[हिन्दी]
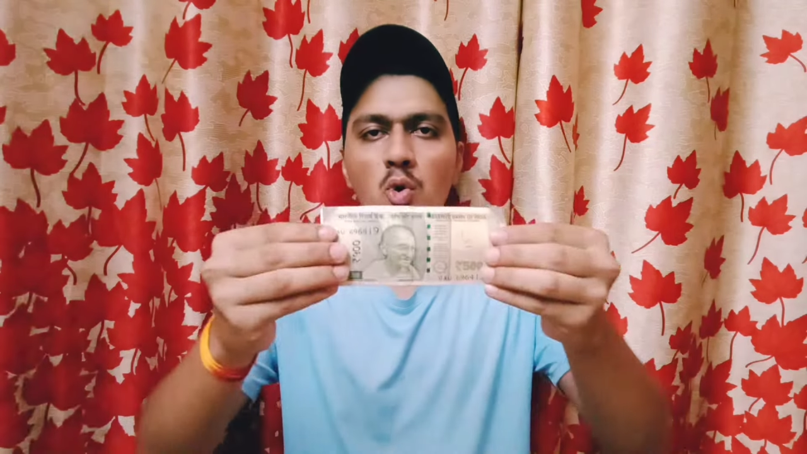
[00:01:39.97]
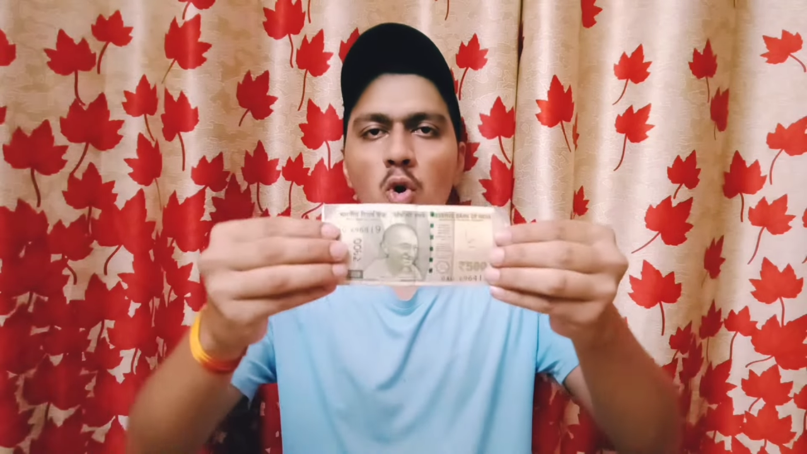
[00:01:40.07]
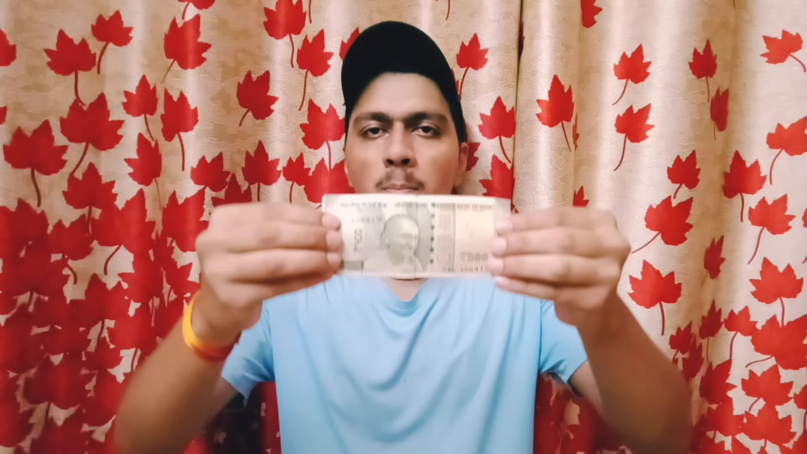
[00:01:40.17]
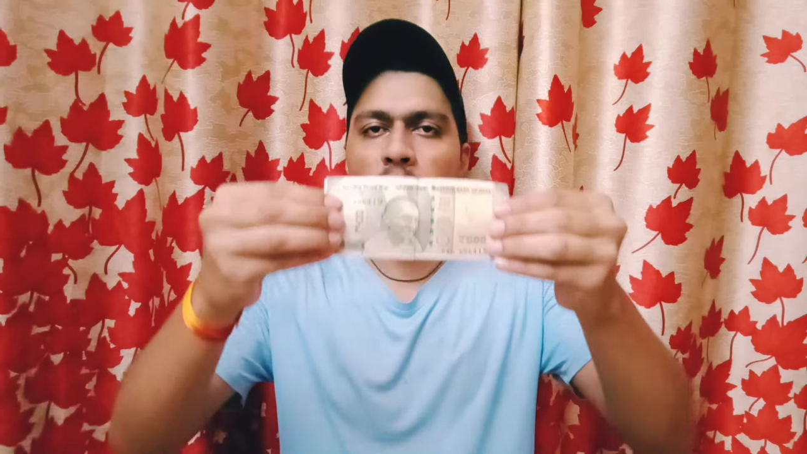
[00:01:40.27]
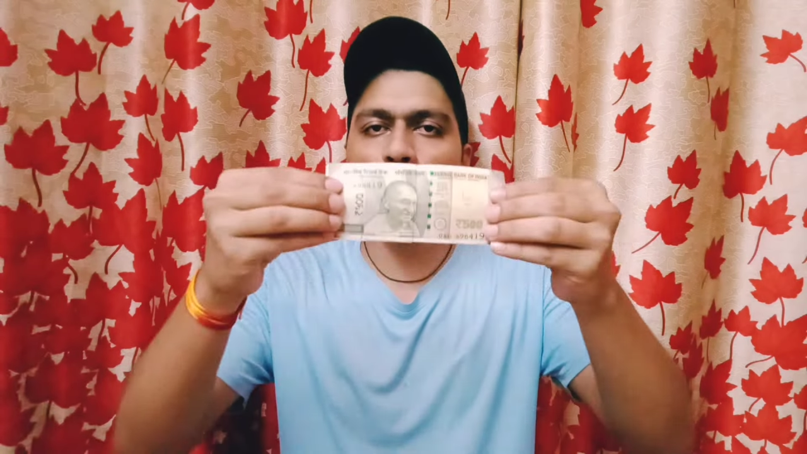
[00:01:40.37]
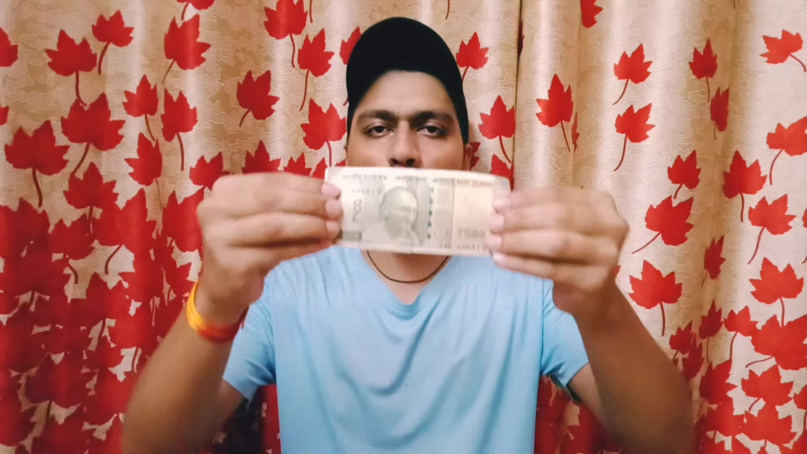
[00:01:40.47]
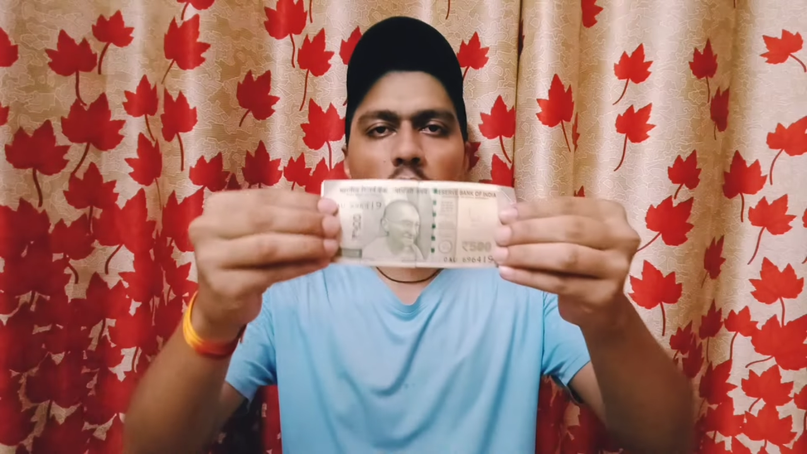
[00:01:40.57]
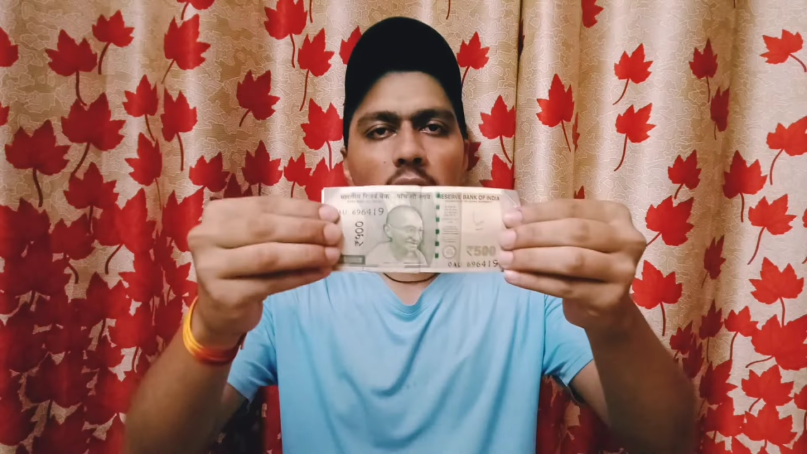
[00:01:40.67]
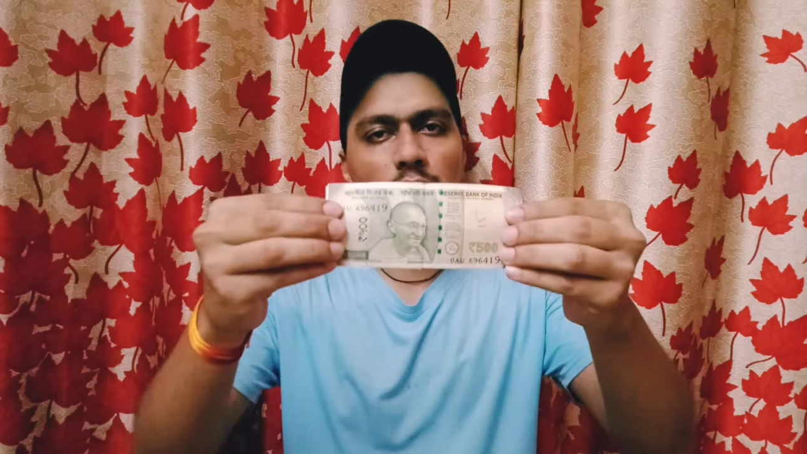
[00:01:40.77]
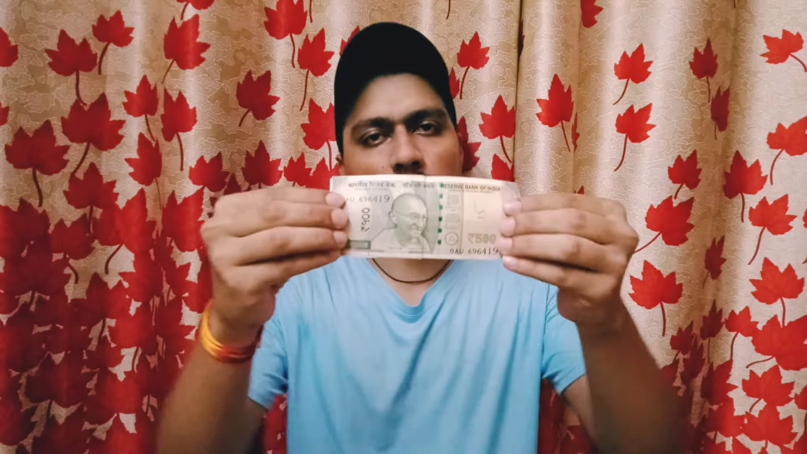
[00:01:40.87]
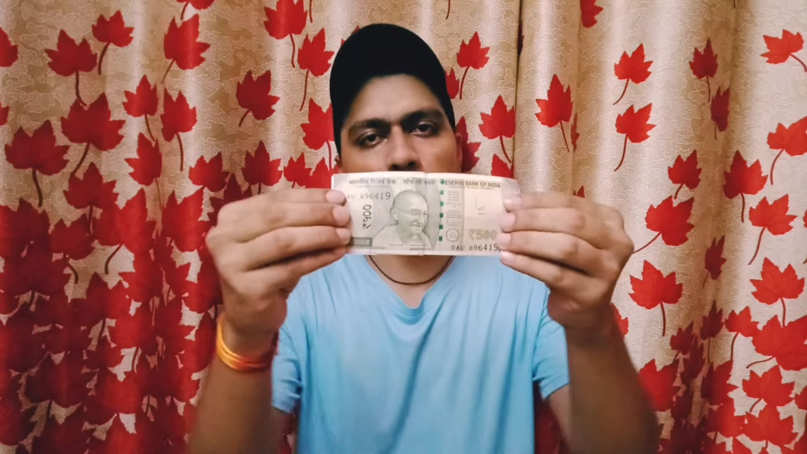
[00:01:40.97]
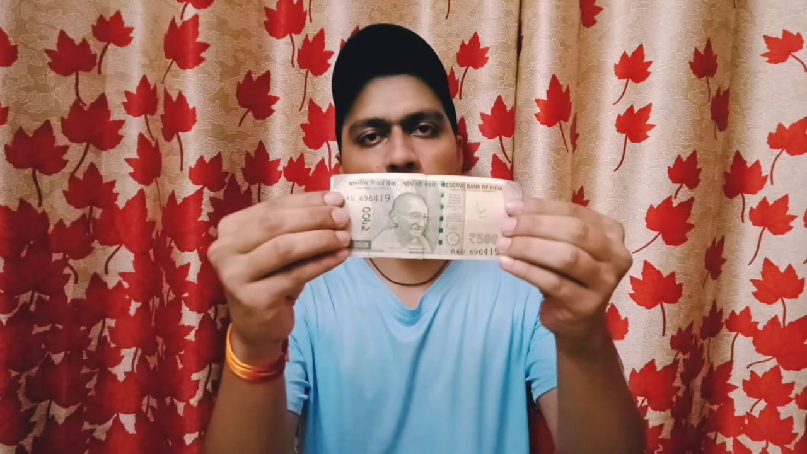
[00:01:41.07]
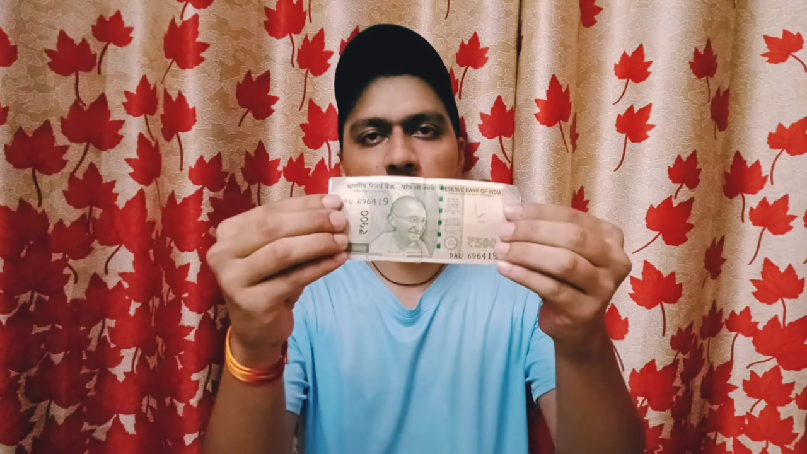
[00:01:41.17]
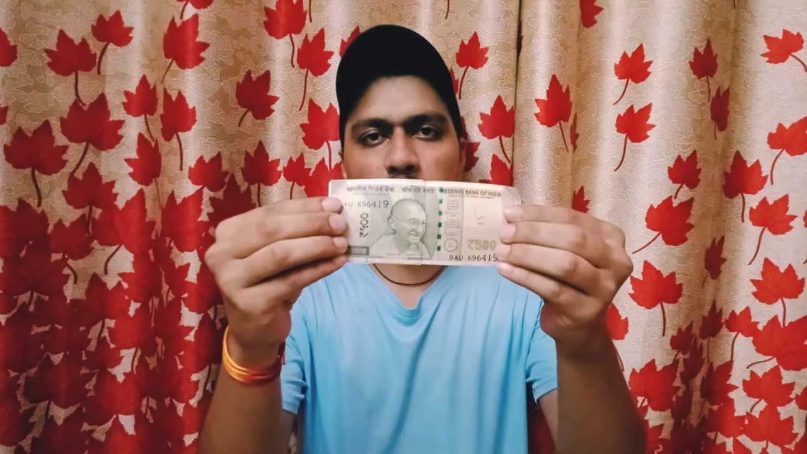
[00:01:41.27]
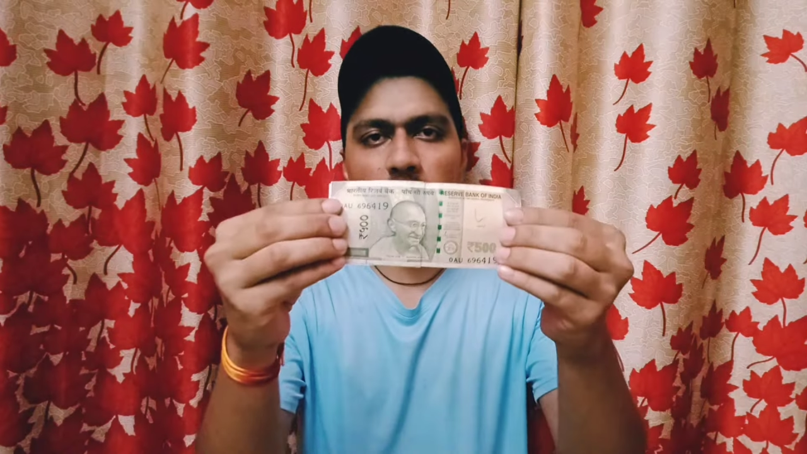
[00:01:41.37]
को अपने दोनों हाथों के
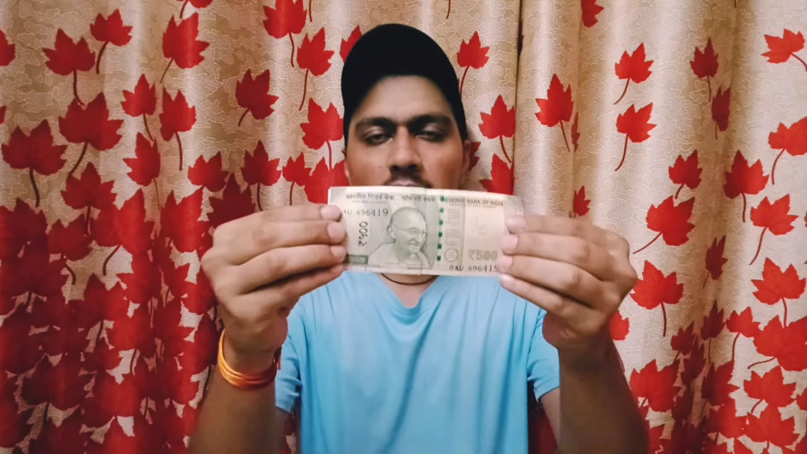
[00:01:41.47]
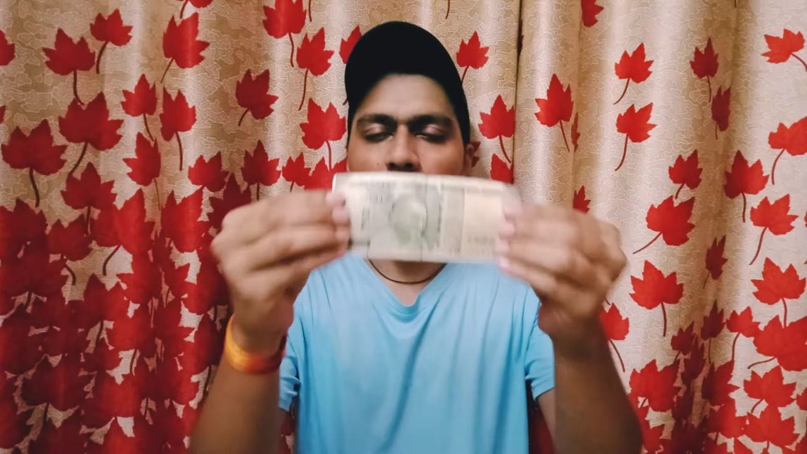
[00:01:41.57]
बीच में